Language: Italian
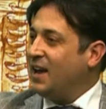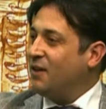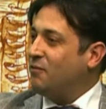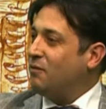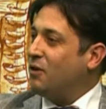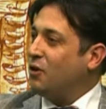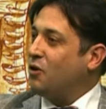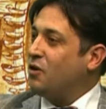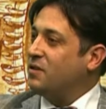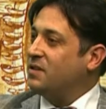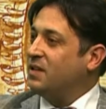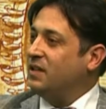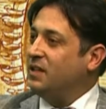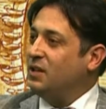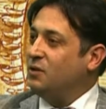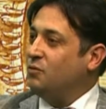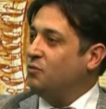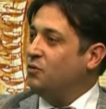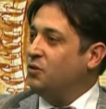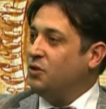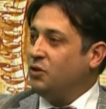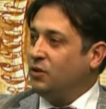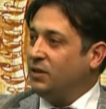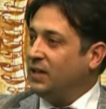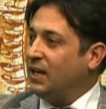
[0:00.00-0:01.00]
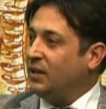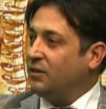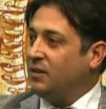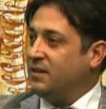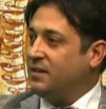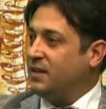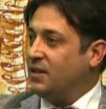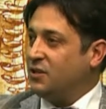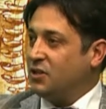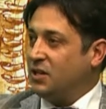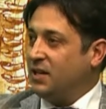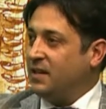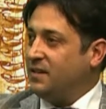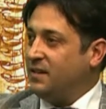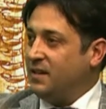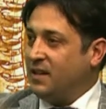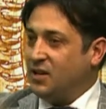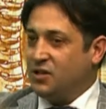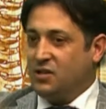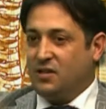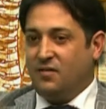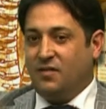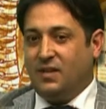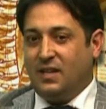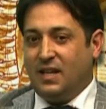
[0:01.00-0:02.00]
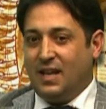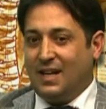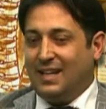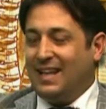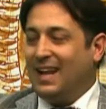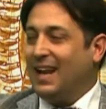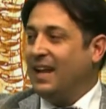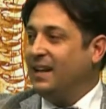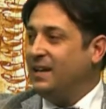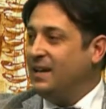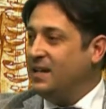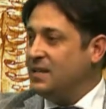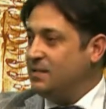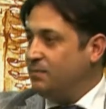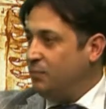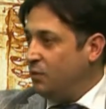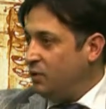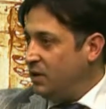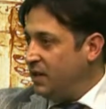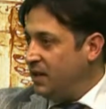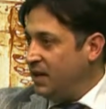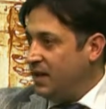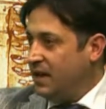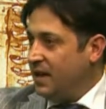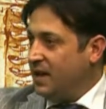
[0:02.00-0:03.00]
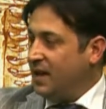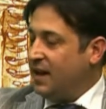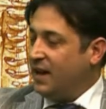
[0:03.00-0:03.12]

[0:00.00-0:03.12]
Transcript: è qualcosa di unico, dalla Torre Saracena si riesce a vedere dalla Dispoli